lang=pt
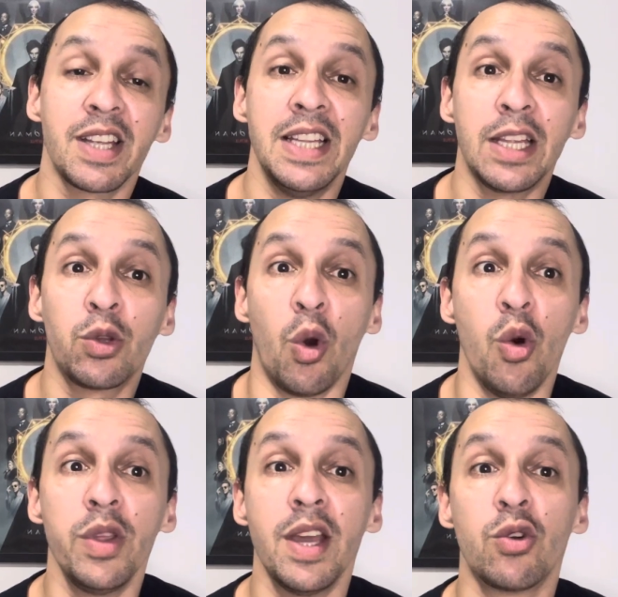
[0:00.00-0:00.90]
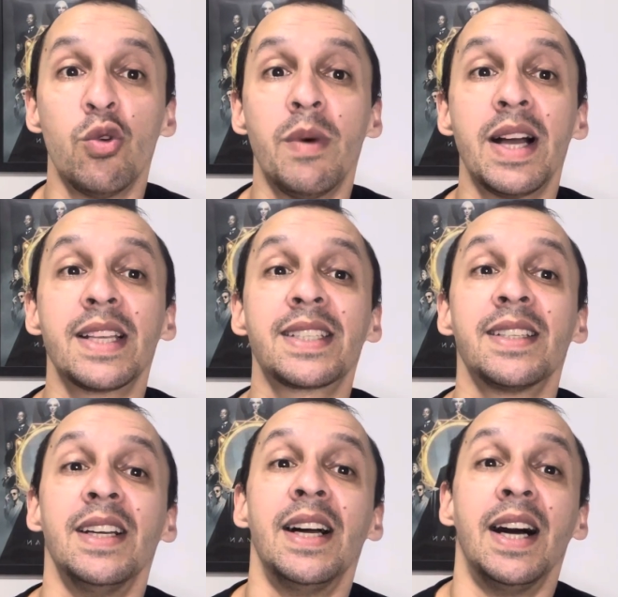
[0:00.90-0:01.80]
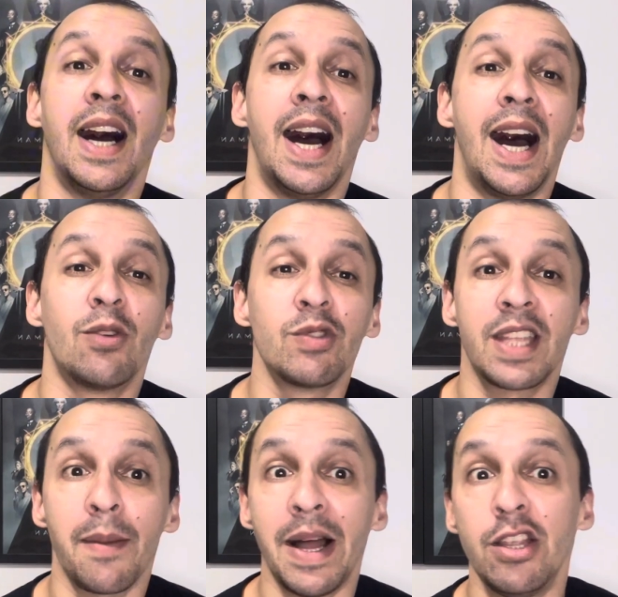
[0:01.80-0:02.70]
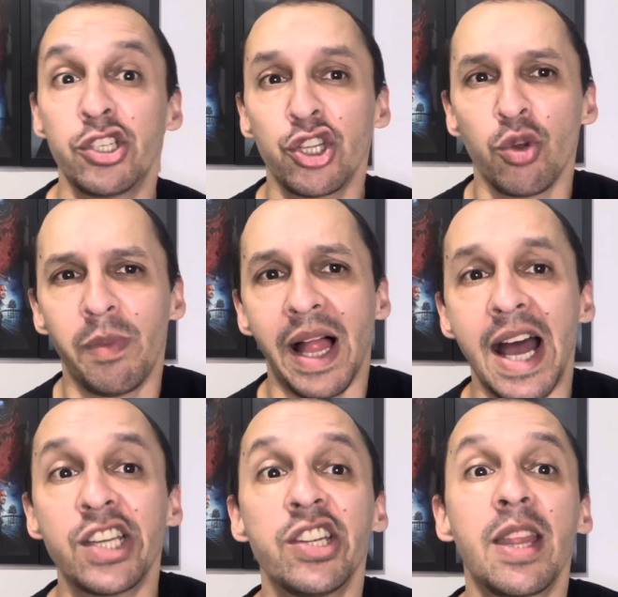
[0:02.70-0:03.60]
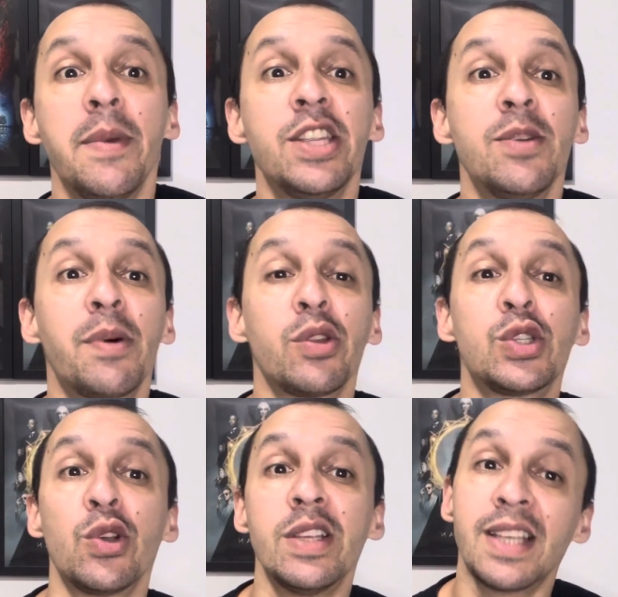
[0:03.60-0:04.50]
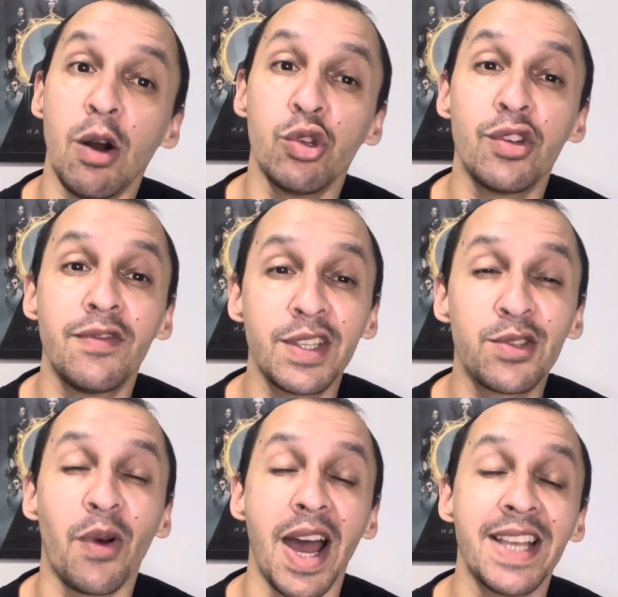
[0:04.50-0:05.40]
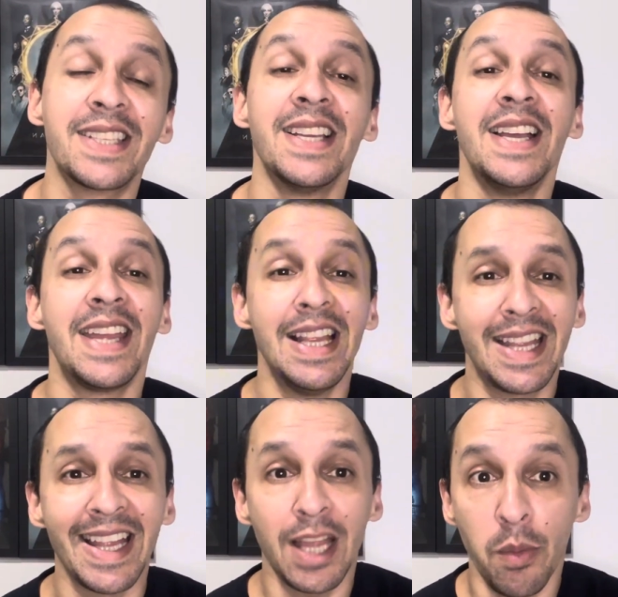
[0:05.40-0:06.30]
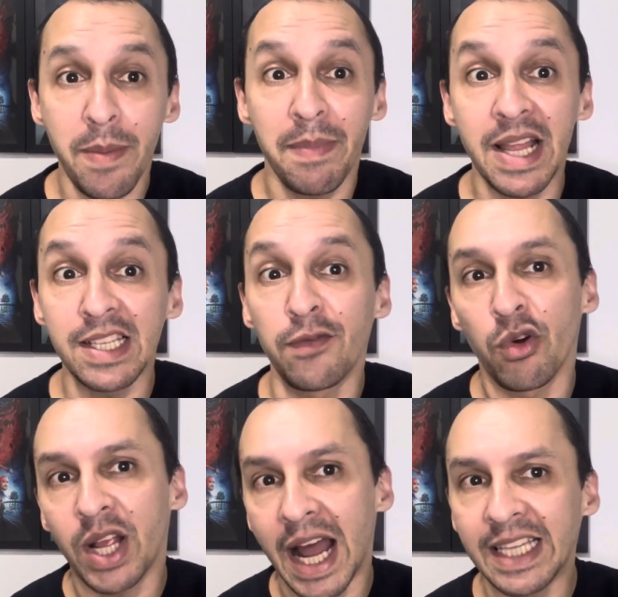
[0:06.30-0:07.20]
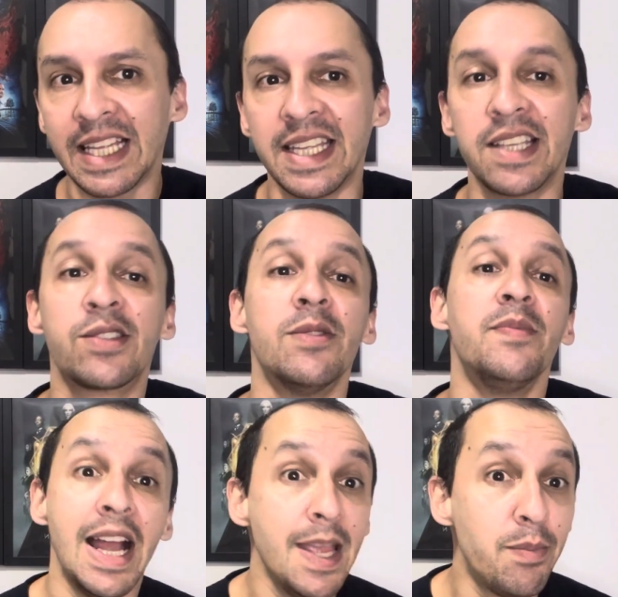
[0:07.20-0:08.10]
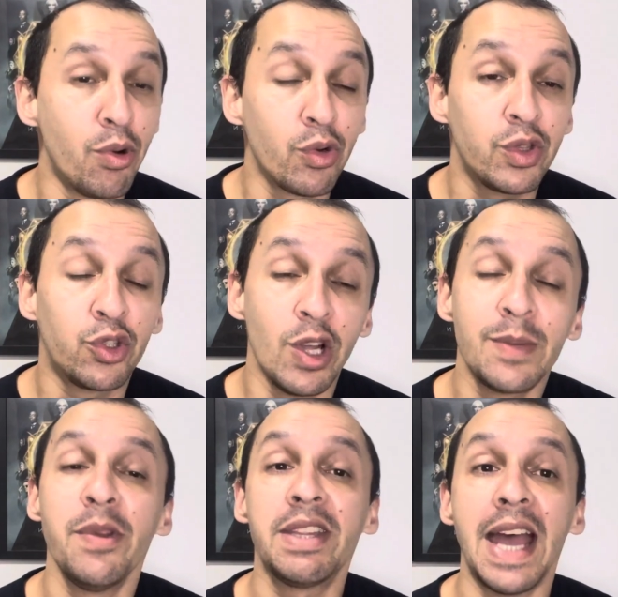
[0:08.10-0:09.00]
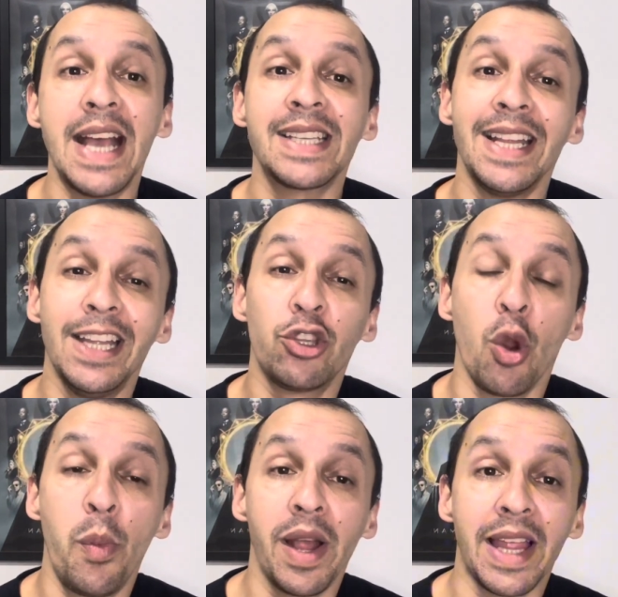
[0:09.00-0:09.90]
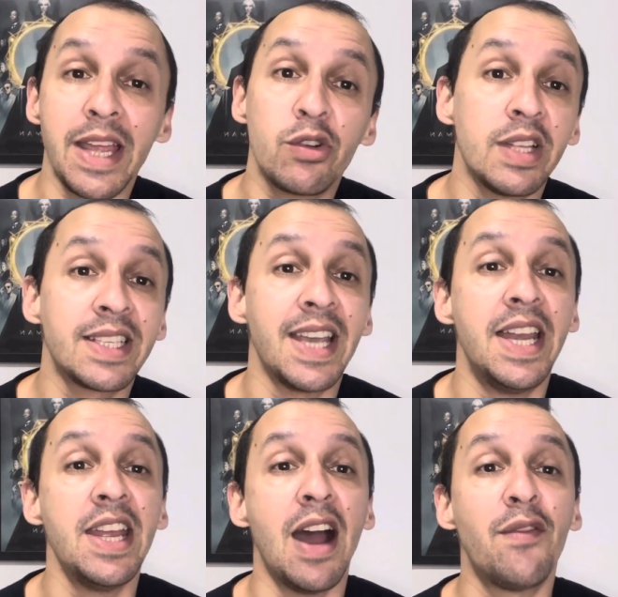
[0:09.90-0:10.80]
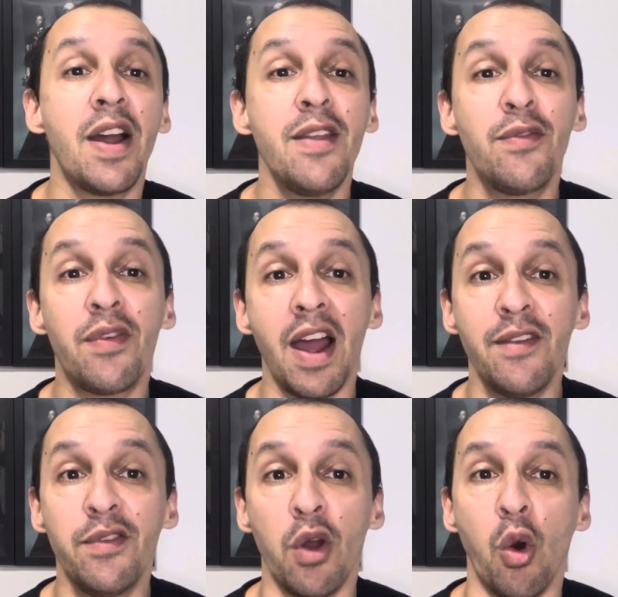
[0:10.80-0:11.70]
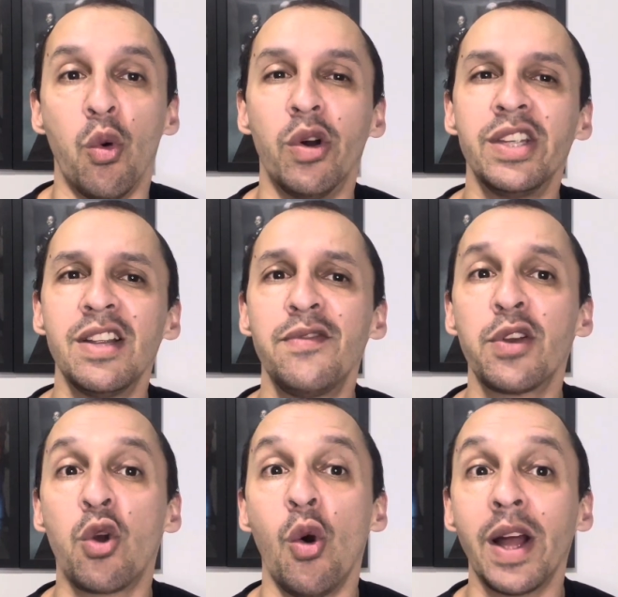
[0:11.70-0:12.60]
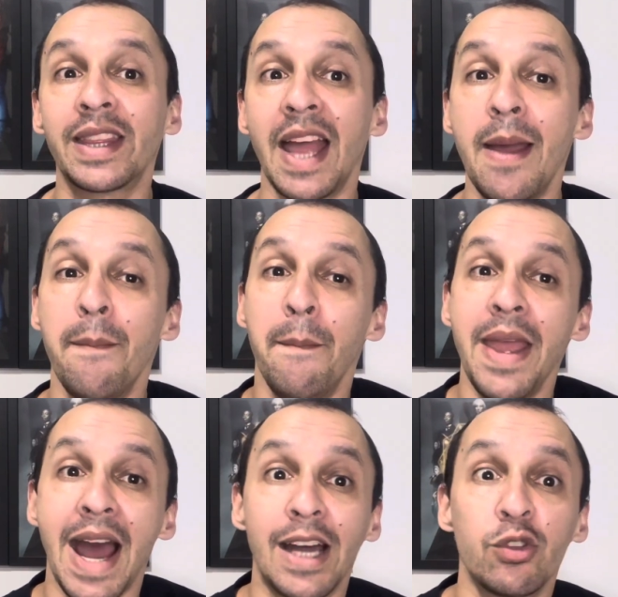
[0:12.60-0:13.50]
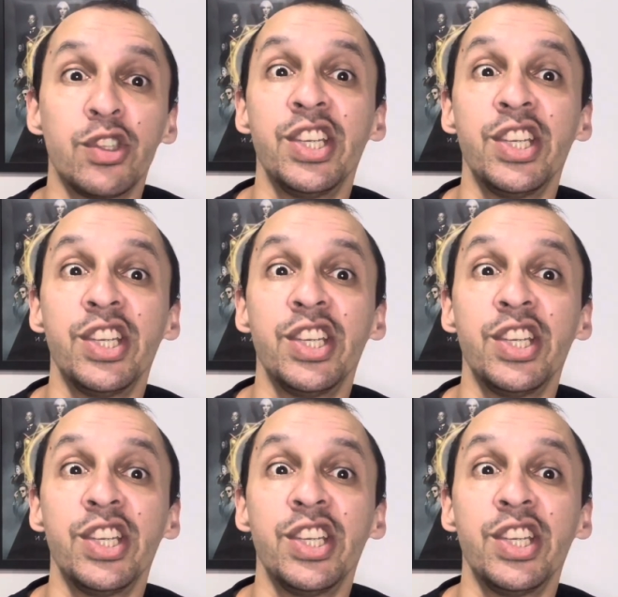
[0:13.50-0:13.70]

ele atuou em algumas ah, alguns trabalhos de dublagem e também de produções audiovisuais. E ele tem até uma empresa focada nisso. Ali por 2010, ele entrou para o elenco da série Hawaii five 501 e ficou até meados de